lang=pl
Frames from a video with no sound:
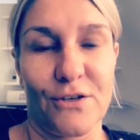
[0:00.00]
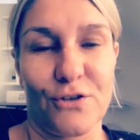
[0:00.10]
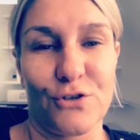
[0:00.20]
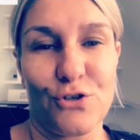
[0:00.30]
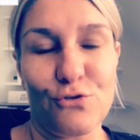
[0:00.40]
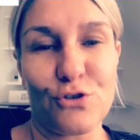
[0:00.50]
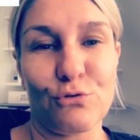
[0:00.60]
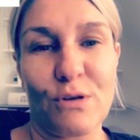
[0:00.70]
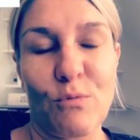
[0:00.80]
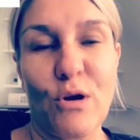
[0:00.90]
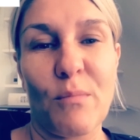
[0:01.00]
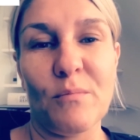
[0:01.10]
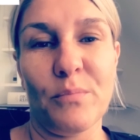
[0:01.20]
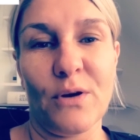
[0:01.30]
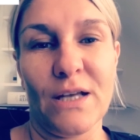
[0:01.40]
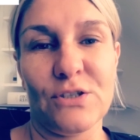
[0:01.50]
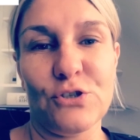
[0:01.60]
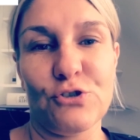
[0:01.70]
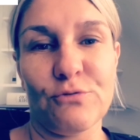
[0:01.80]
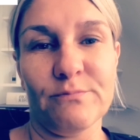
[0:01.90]
książki, które mogłabym
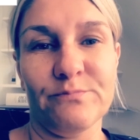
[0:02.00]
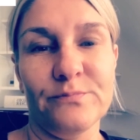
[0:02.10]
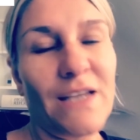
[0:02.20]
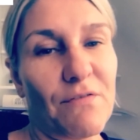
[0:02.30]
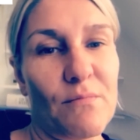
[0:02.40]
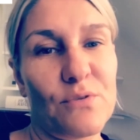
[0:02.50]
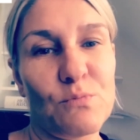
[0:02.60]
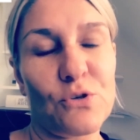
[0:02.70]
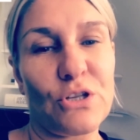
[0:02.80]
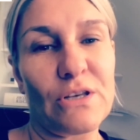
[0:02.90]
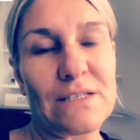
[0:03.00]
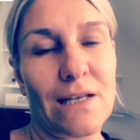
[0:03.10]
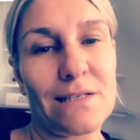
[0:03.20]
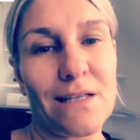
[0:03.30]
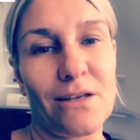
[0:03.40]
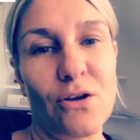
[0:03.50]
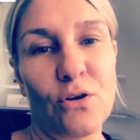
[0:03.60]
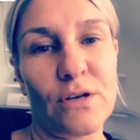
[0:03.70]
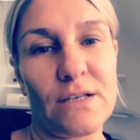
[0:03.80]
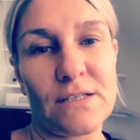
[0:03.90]
polecić. Nie wiem, być może to jest teraz taki
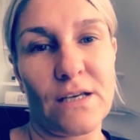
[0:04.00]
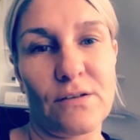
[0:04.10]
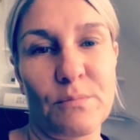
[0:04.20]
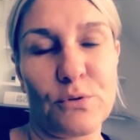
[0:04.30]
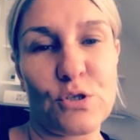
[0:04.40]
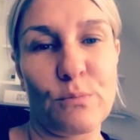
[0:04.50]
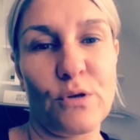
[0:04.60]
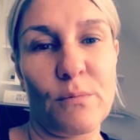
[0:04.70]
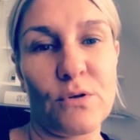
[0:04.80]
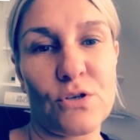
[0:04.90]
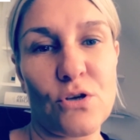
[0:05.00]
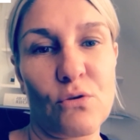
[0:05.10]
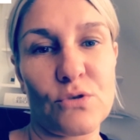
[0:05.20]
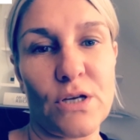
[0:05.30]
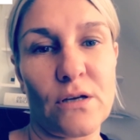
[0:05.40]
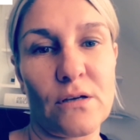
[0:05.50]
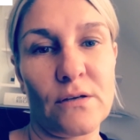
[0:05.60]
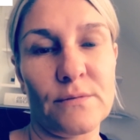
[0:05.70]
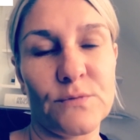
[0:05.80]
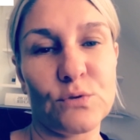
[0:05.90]
okres, kiedy potrzebujemy książek,
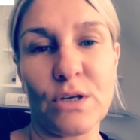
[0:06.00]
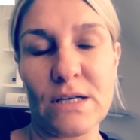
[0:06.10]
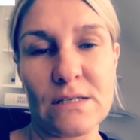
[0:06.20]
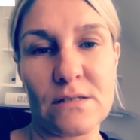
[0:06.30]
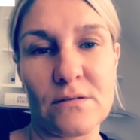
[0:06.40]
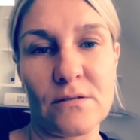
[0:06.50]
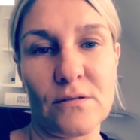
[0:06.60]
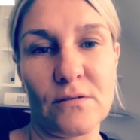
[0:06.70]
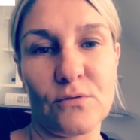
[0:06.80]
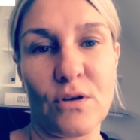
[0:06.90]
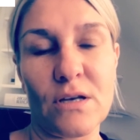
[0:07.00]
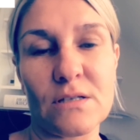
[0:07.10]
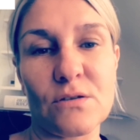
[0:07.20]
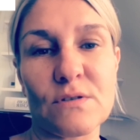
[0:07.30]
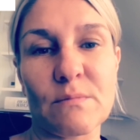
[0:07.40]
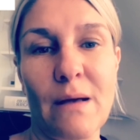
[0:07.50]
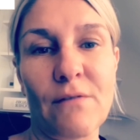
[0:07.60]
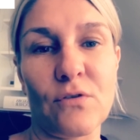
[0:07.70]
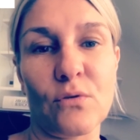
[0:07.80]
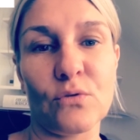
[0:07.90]
e, które nas, e, które nas
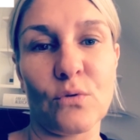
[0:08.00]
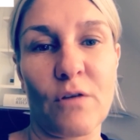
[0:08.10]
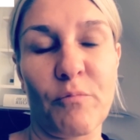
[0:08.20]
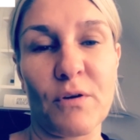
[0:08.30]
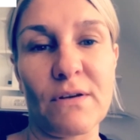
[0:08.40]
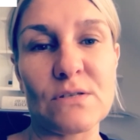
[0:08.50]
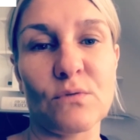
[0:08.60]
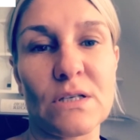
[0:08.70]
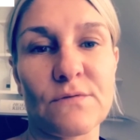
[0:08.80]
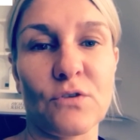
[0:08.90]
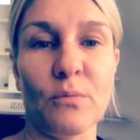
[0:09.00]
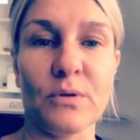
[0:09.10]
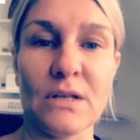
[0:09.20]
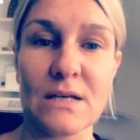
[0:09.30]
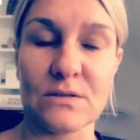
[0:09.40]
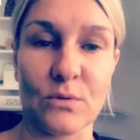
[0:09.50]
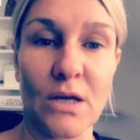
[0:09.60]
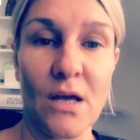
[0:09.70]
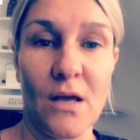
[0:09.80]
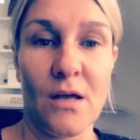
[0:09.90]
rozbawią, które wprowadzą nas w dobry nastrój.
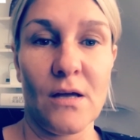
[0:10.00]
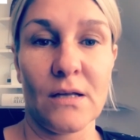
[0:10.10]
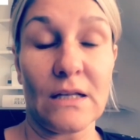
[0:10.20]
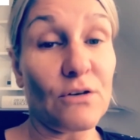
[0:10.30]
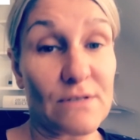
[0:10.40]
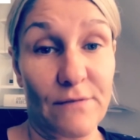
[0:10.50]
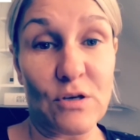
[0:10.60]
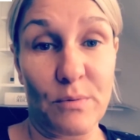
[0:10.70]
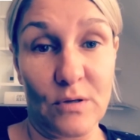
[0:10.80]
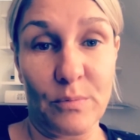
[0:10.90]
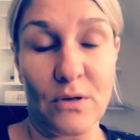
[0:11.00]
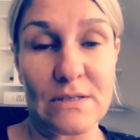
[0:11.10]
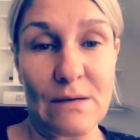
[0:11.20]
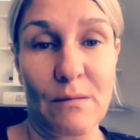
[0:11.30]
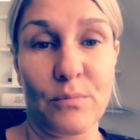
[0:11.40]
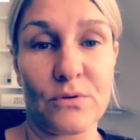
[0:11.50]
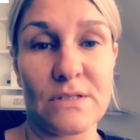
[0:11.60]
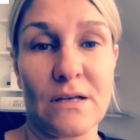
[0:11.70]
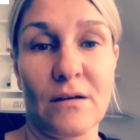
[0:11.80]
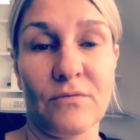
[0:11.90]
Dlatego zawsze będę polecała
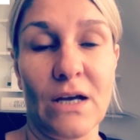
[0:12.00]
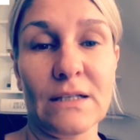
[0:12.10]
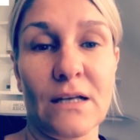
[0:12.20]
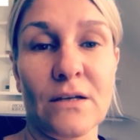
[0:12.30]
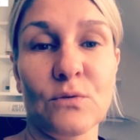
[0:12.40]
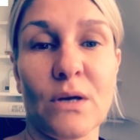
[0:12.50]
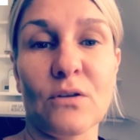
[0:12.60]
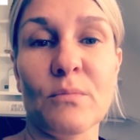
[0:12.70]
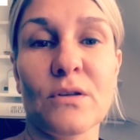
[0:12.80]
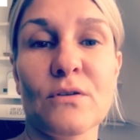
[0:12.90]
Borisa Wiana i Eduardo Mendoza,